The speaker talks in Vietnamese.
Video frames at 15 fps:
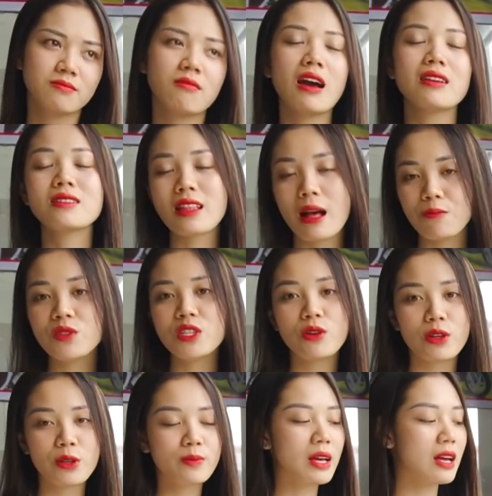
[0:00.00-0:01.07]
7 đến 8
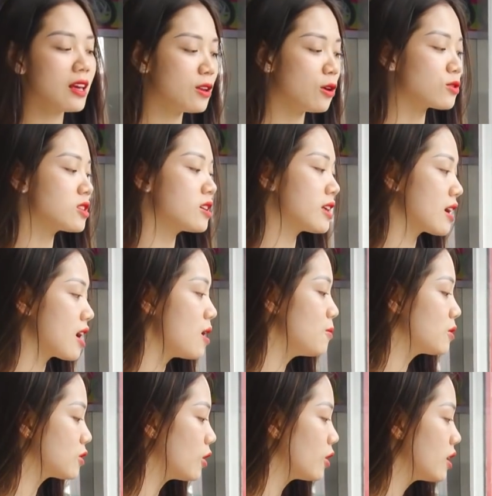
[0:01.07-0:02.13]
triệu là chúng ta lên hồ sơ trả
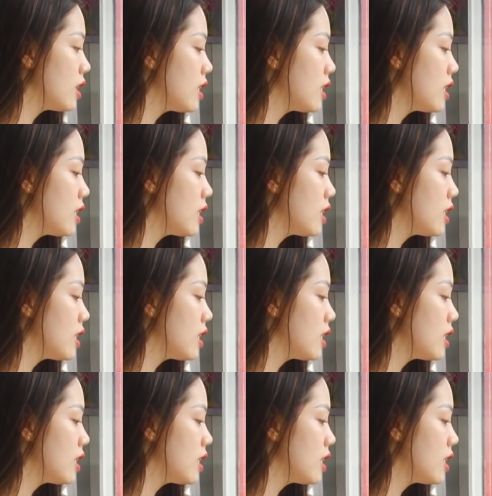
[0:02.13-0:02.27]
góp được rồi